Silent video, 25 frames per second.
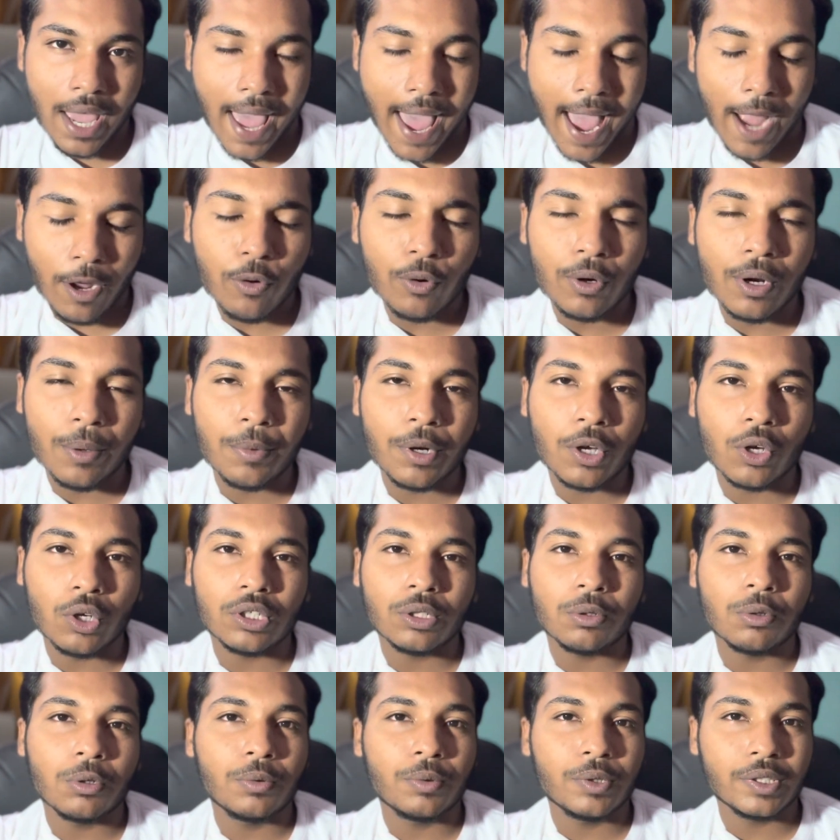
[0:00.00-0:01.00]
এখন আমরা কথা
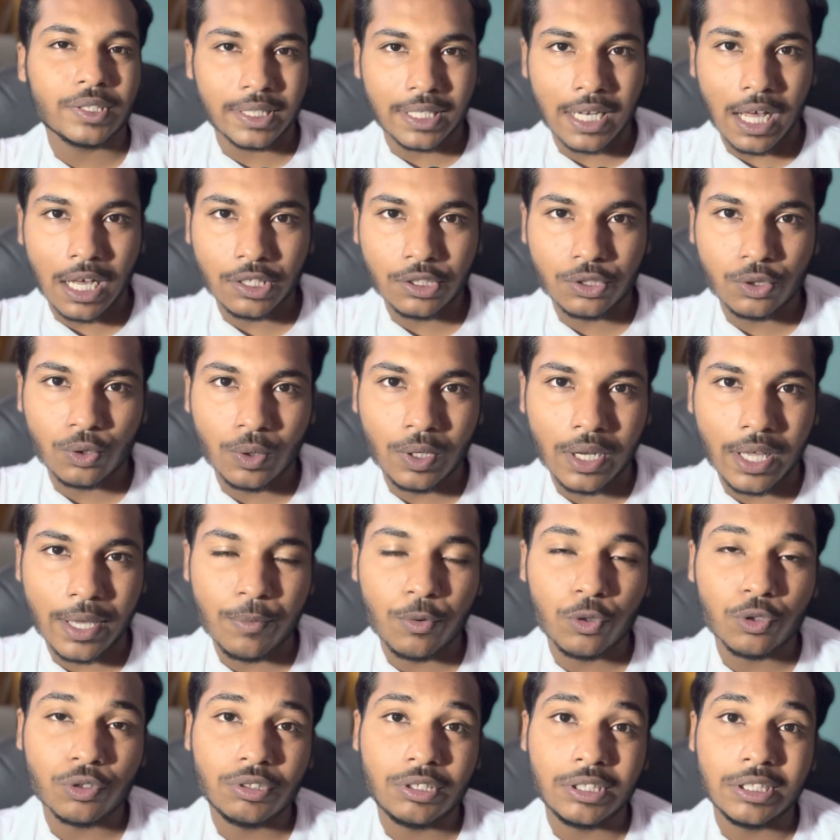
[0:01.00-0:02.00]
বলবো দোল্লা
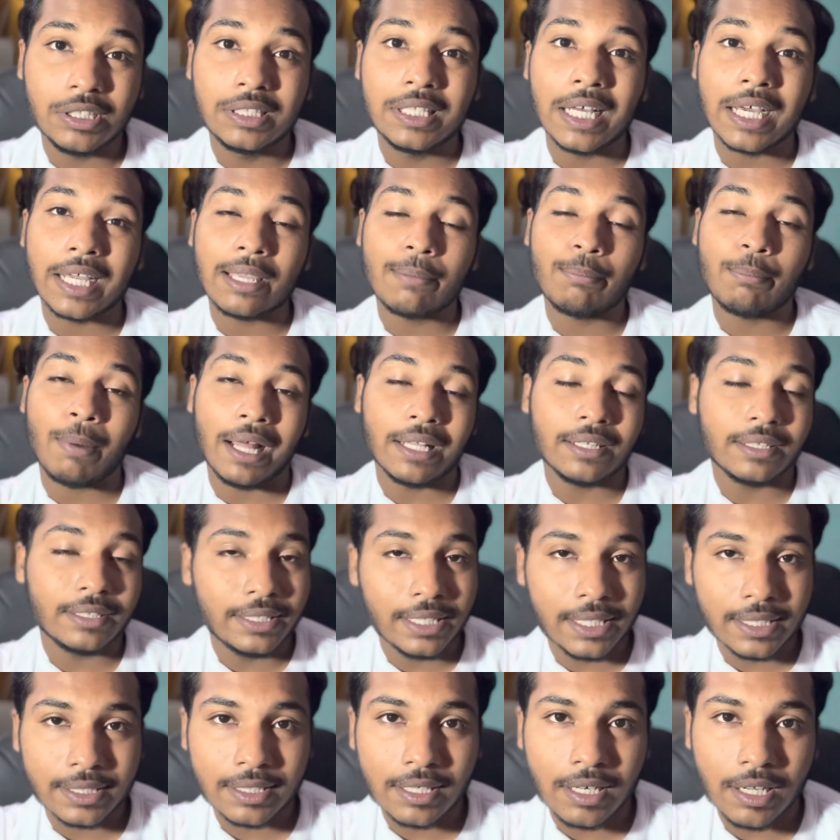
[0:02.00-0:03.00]
এবং জিদ্দাকে বাদ
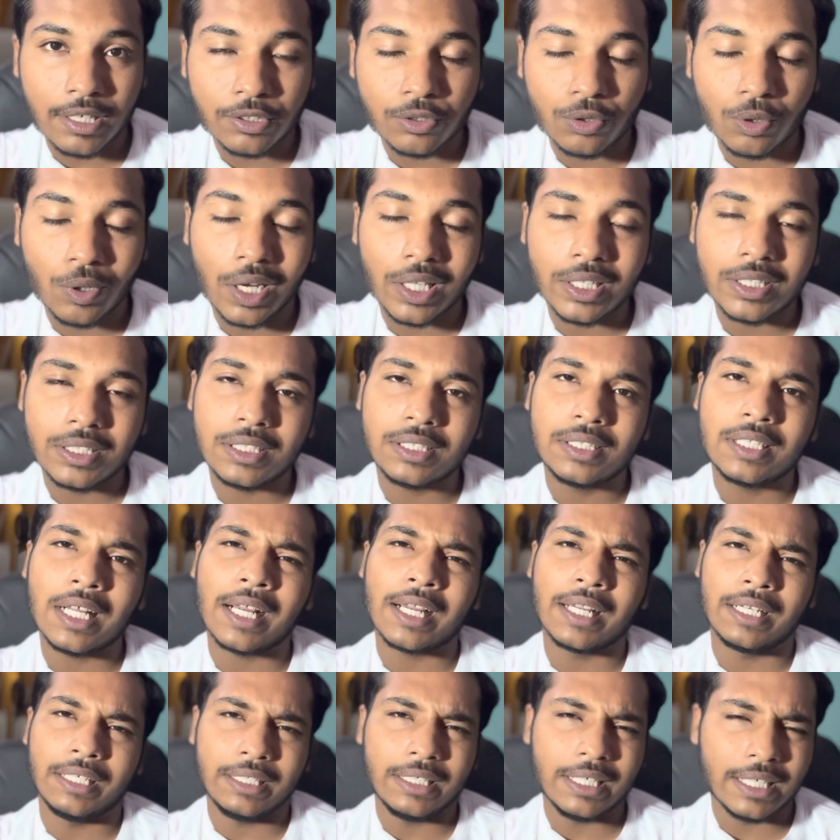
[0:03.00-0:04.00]
দিয়ে দোল্লা
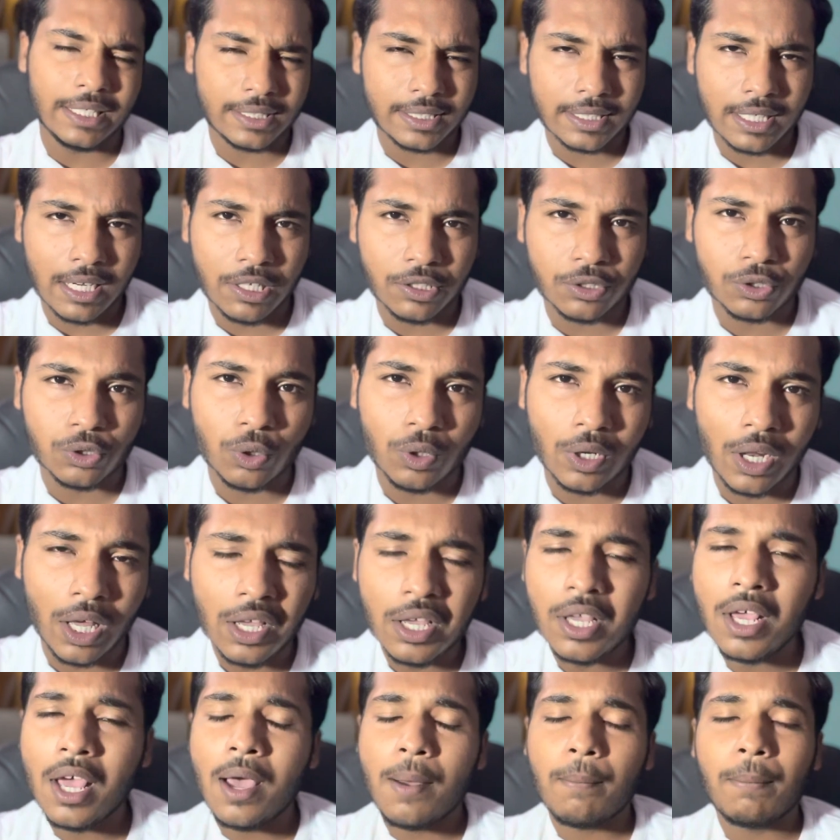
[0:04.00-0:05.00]
জিদ্দাকে নিয়ে দোল্লা
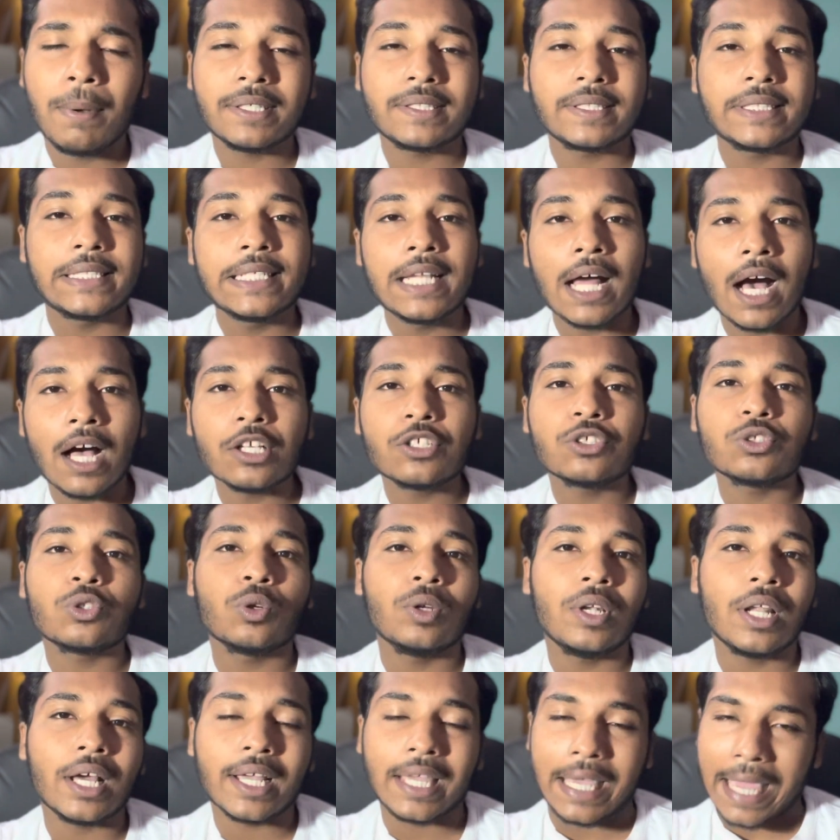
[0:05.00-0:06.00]
বা
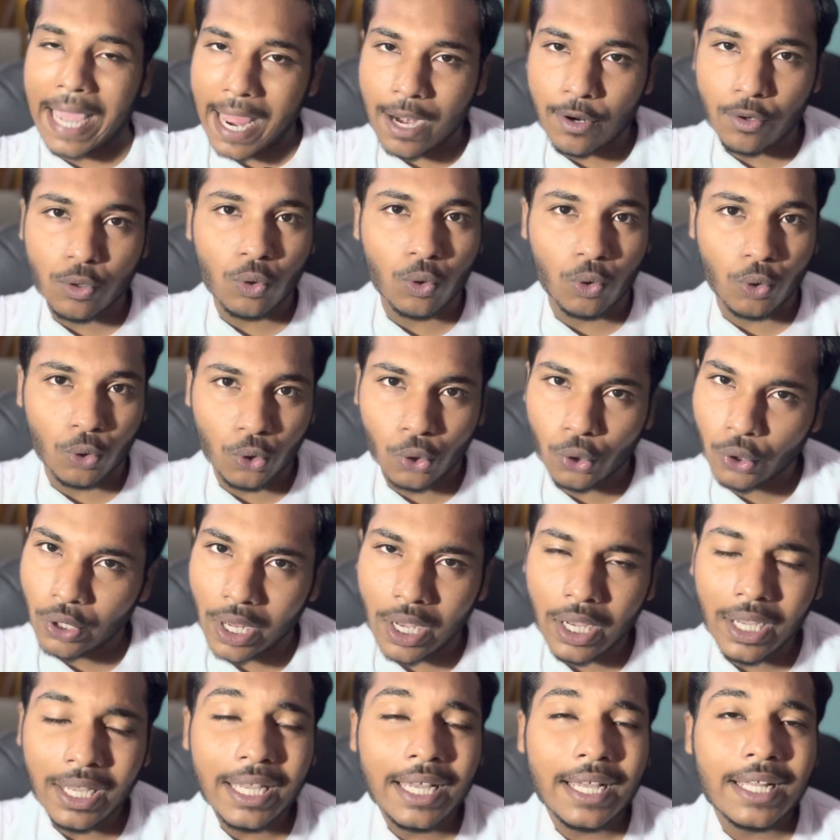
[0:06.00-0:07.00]
দোল্লা কেন হলো না
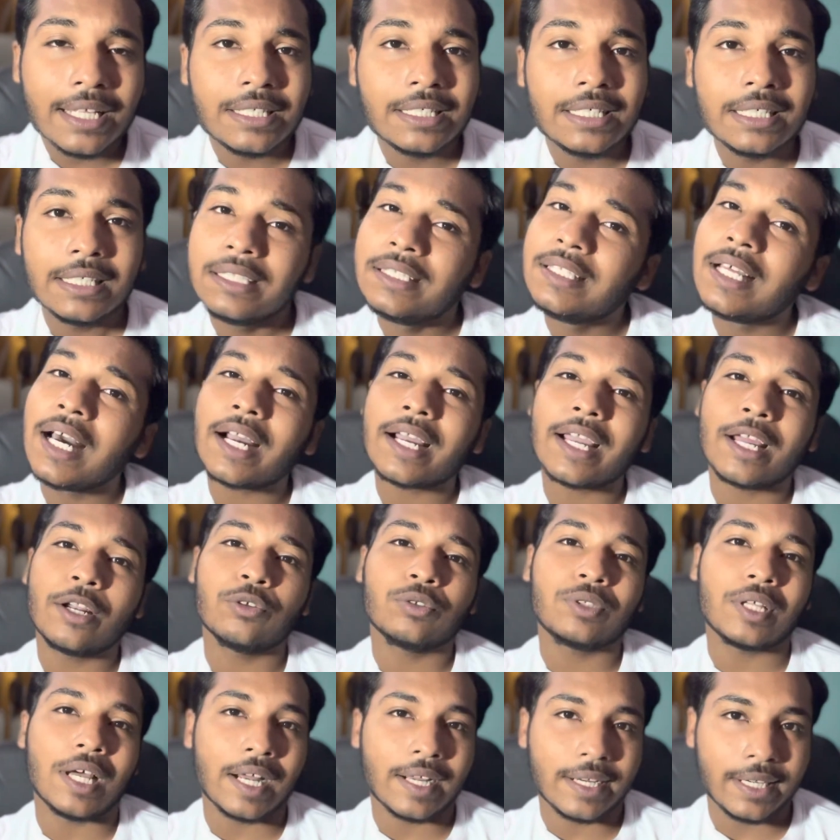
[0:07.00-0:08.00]
জিদ্দা কেন
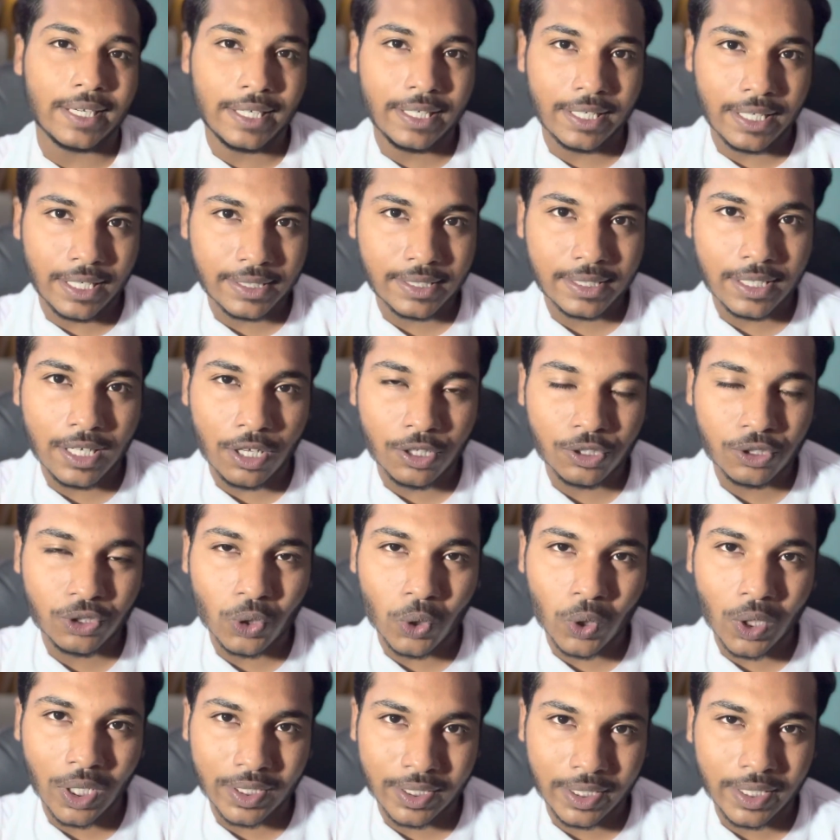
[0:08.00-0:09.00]
থাকলেন না
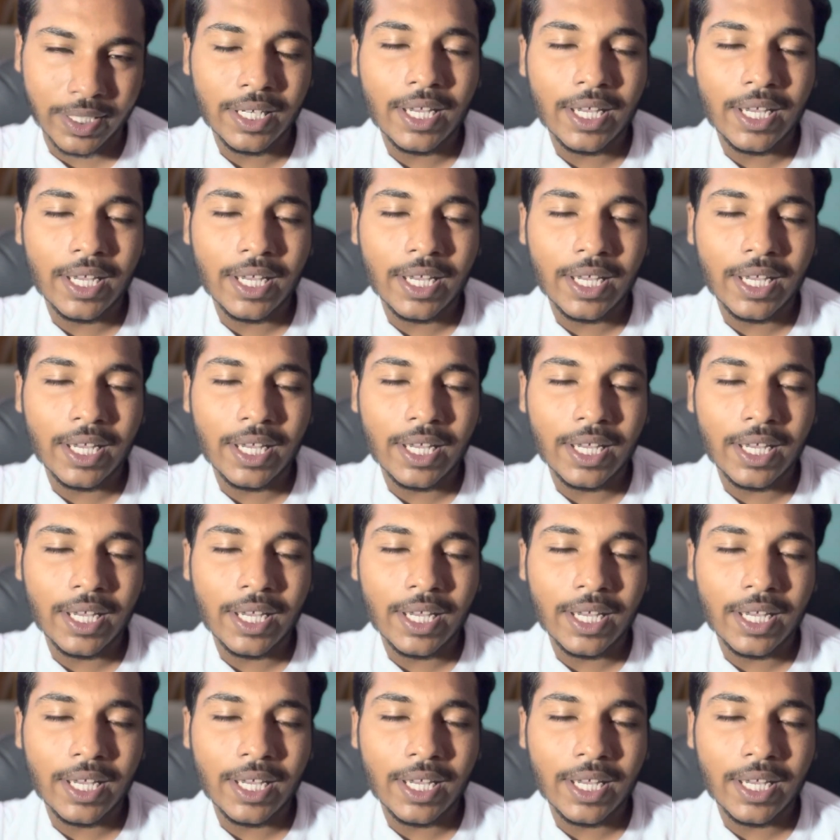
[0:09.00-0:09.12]
সিরাজদোল্লাতে